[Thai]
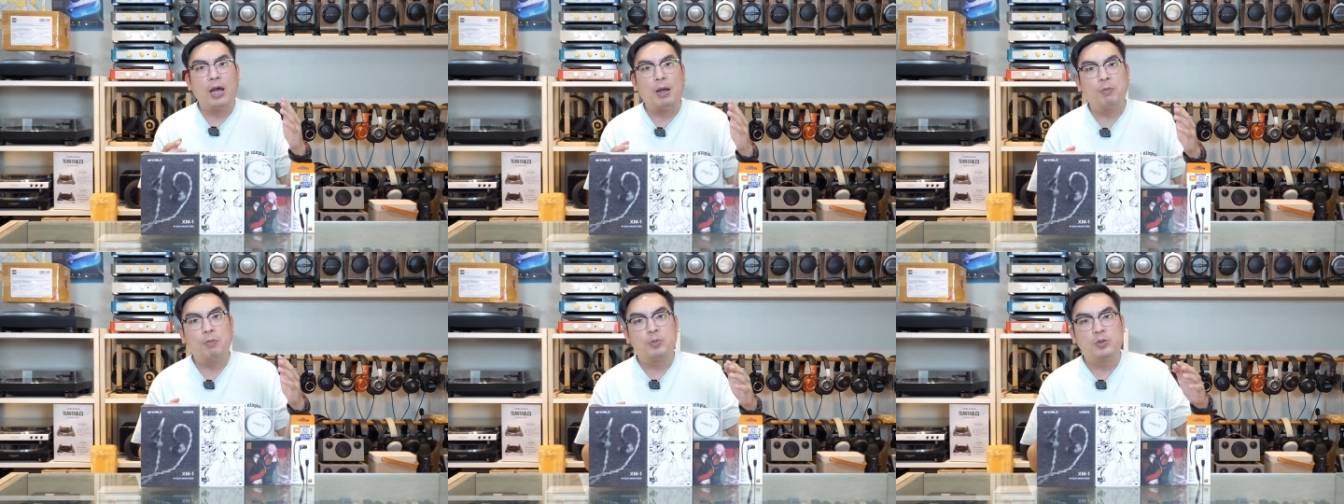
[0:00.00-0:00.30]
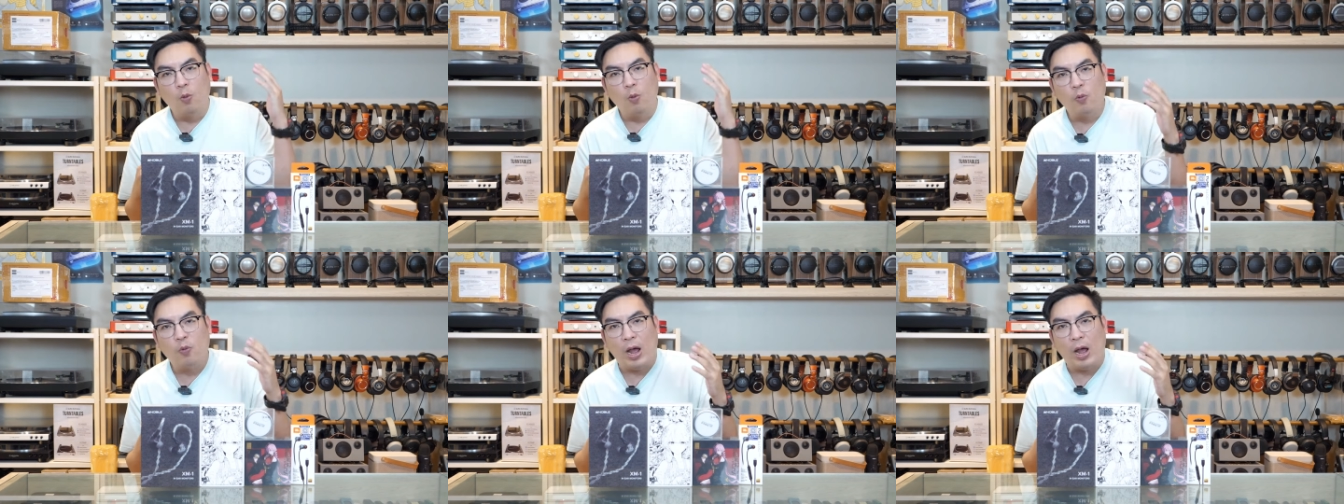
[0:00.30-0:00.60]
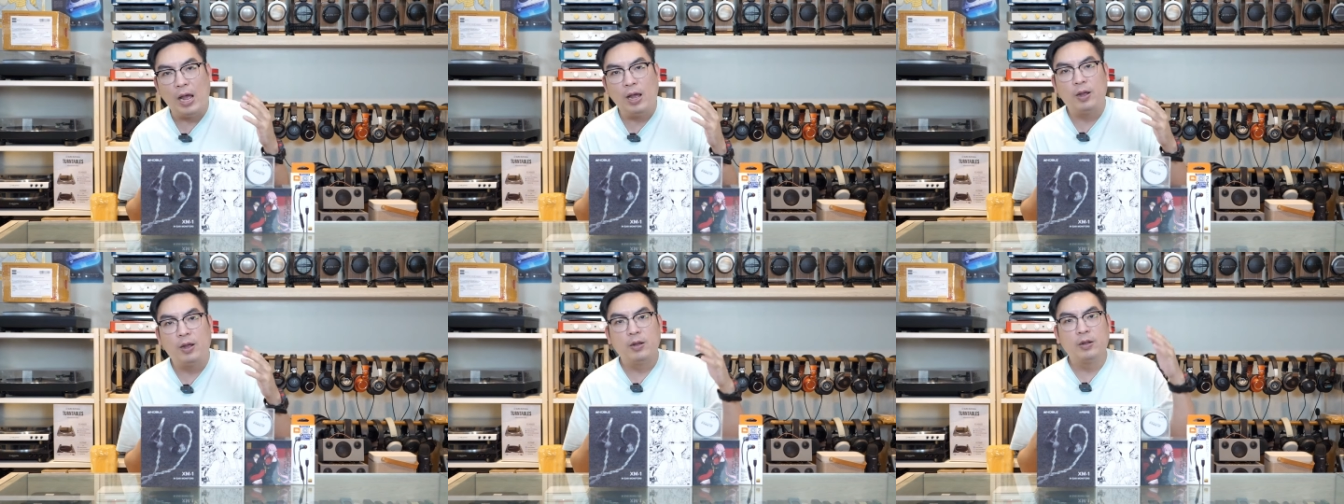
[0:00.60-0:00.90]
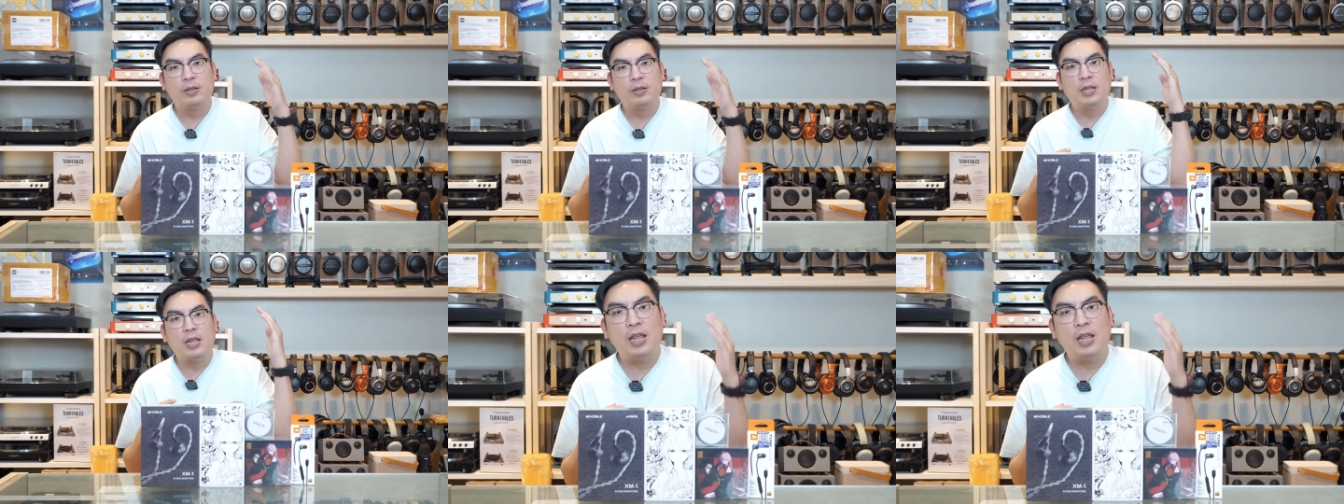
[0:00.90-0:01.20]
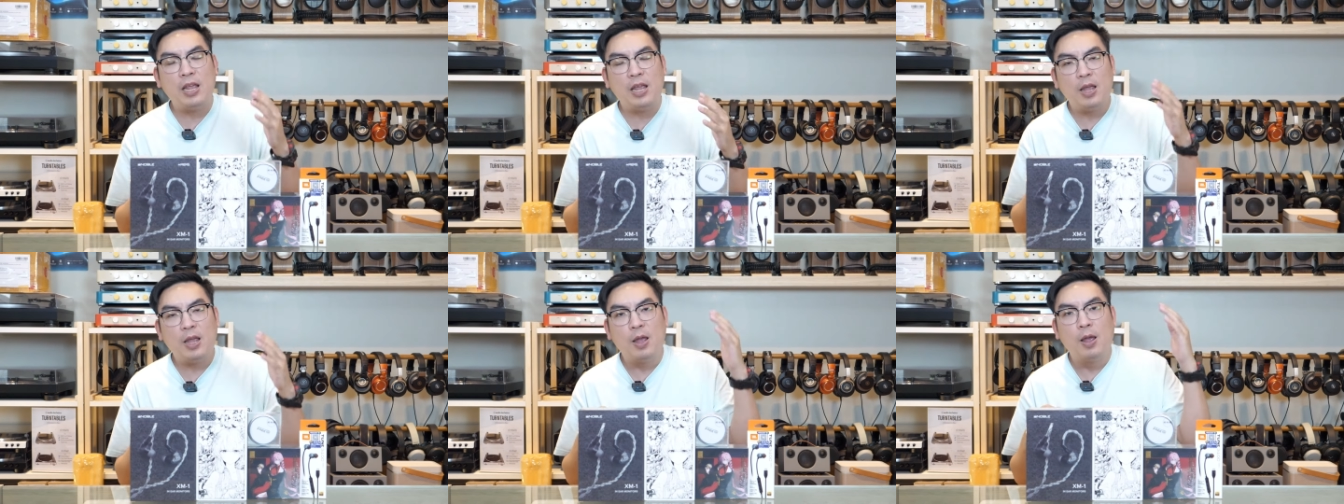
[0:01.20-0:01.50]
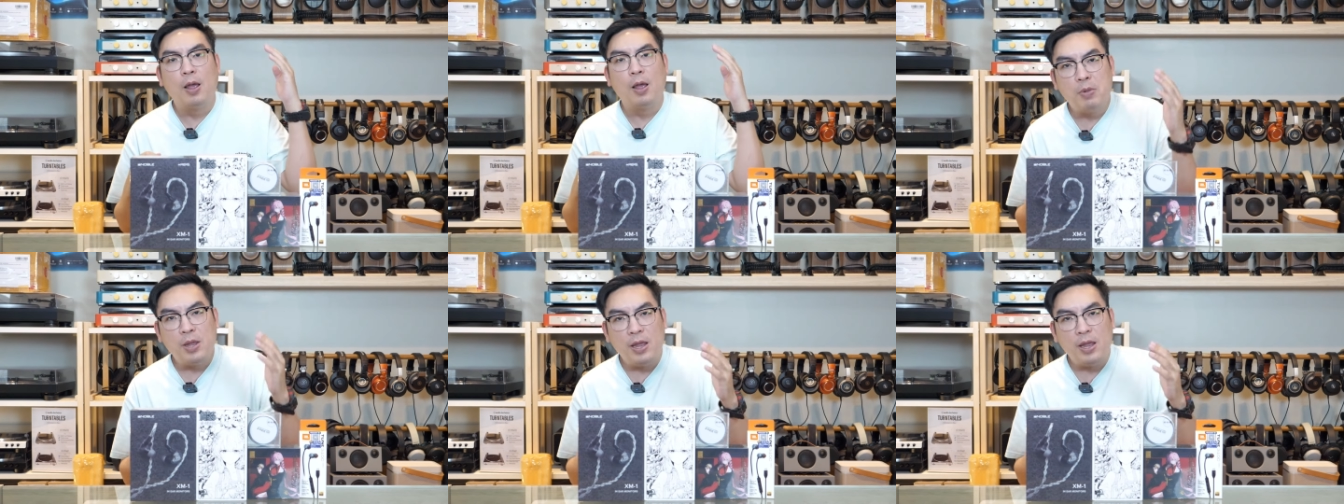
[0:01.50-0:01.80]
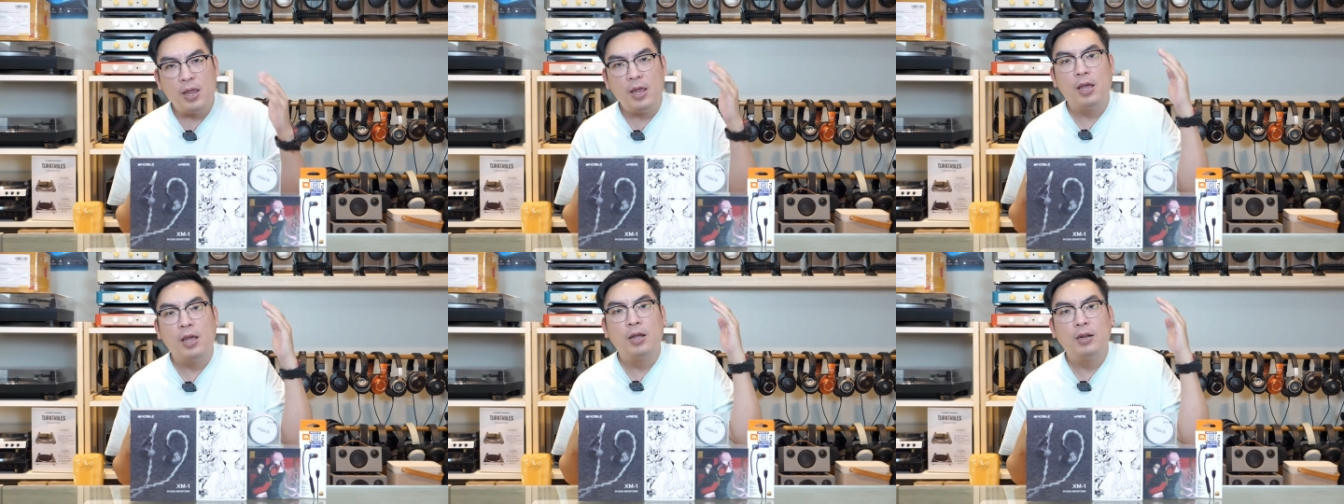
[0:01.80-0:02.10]
นะครับหูฟังที่มี
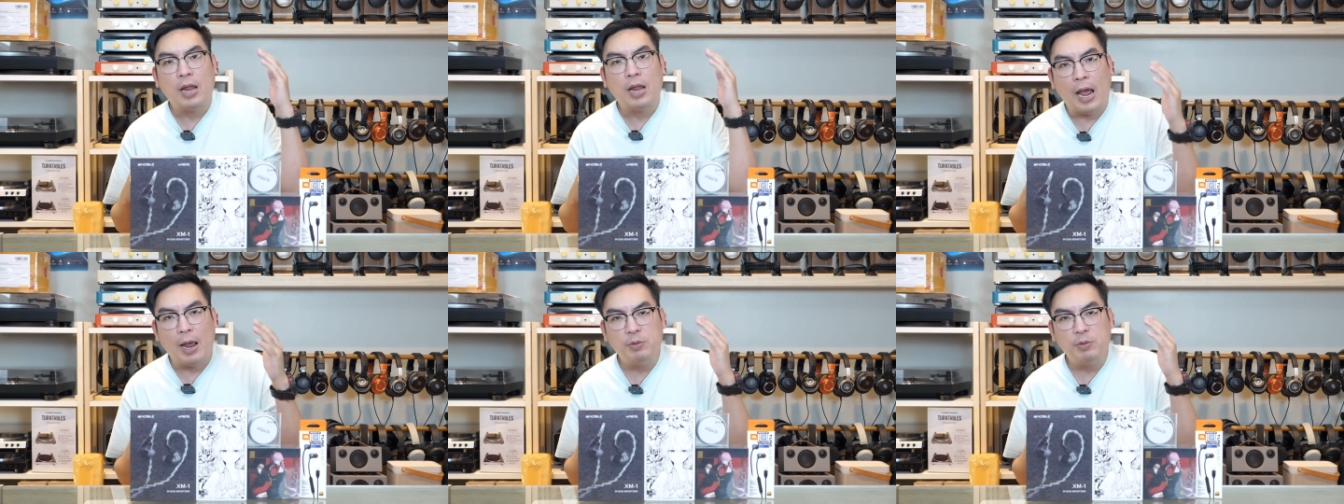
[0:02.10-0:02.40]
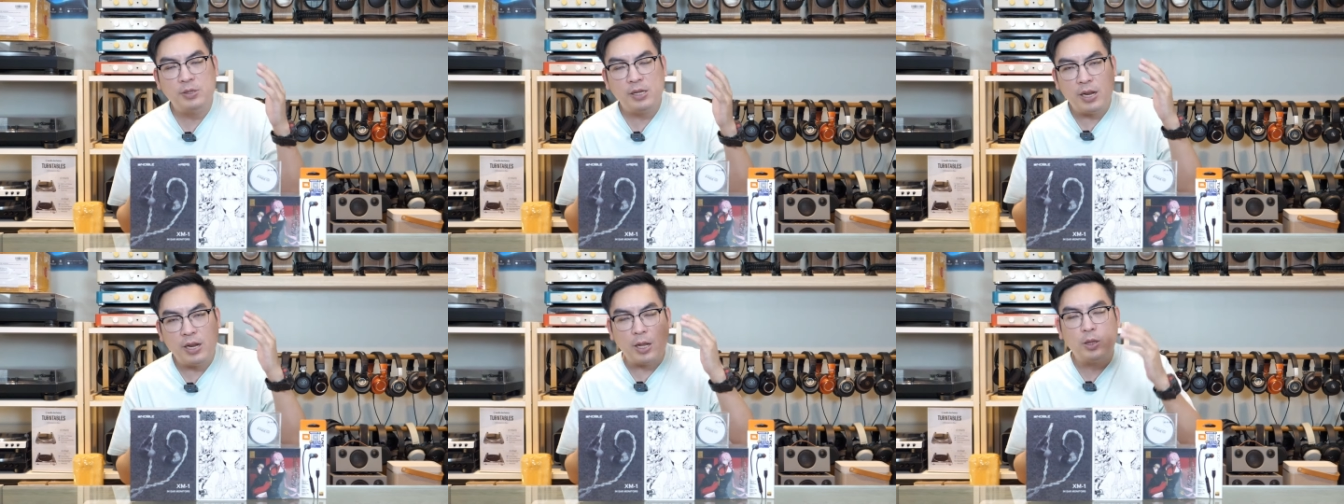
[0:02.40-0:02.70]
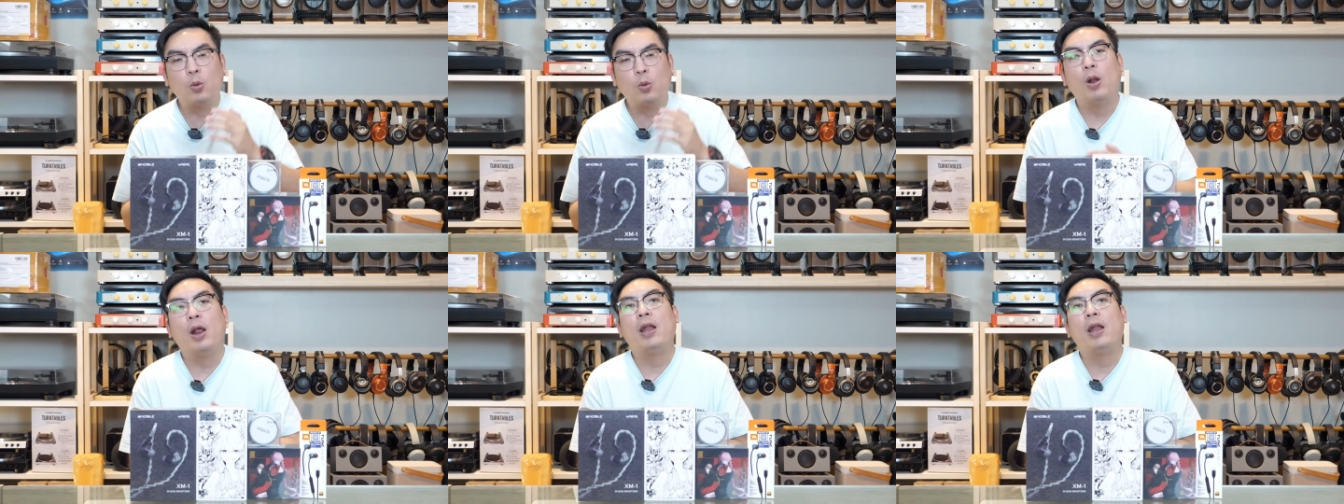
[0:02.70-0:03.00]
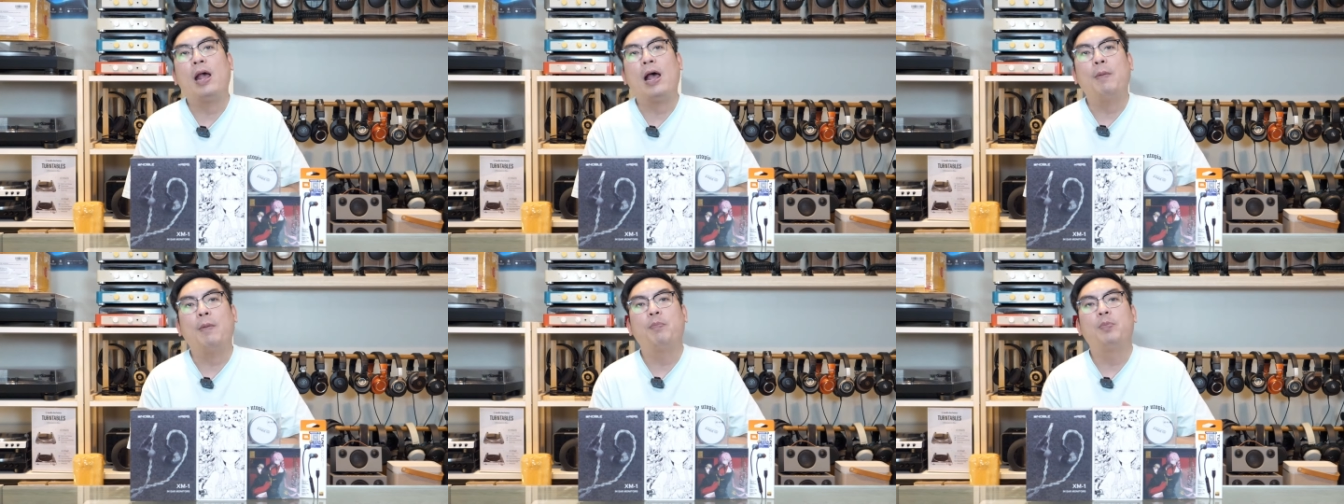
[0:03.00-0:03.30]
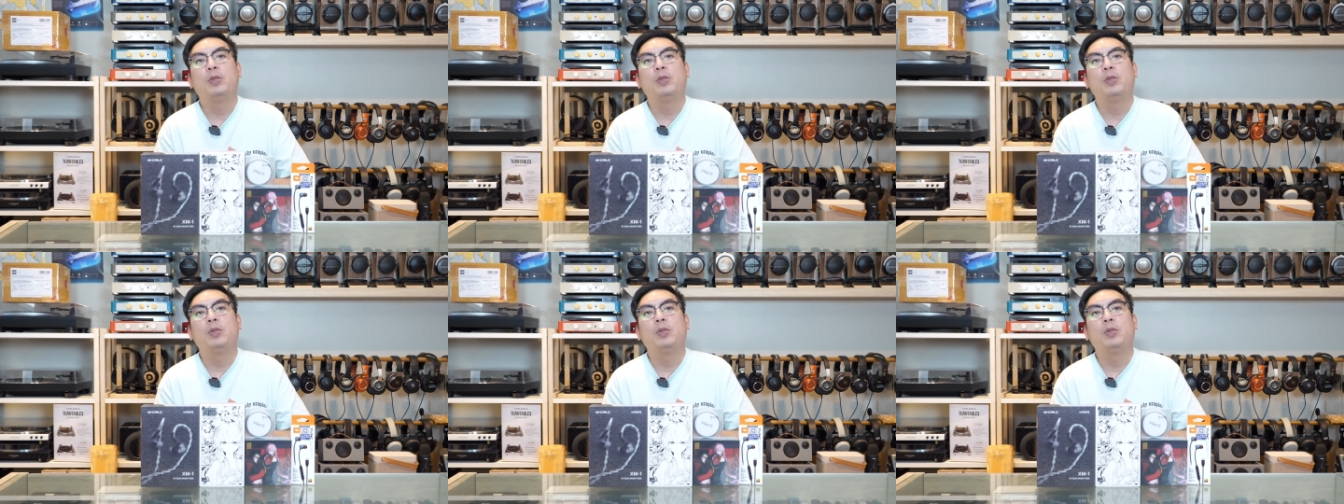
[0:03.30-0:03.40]
ไทป์ ซี ในตัวเลยนะครับ